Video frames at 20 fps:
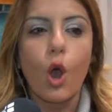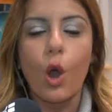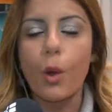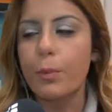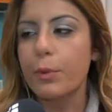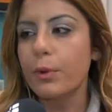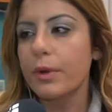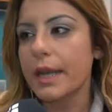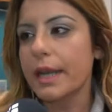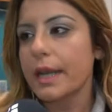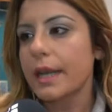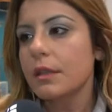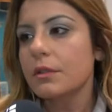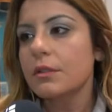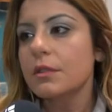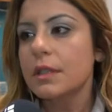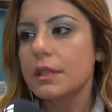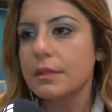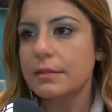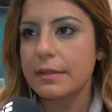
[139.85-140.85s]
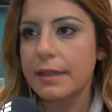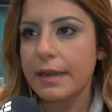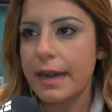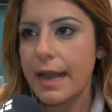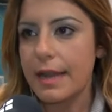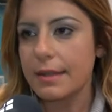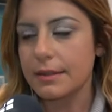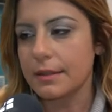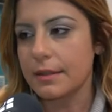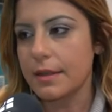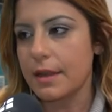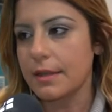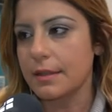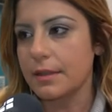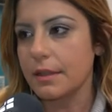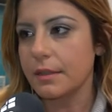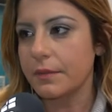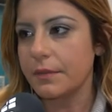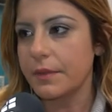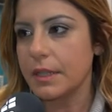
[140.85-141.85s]
oppure che non, interessa
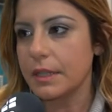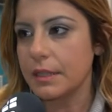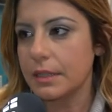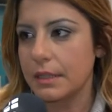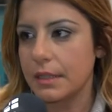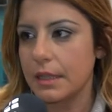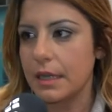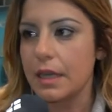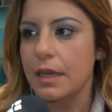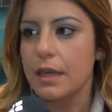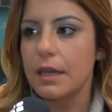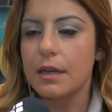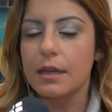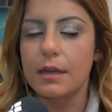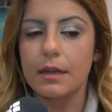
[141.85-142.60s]
i servizi,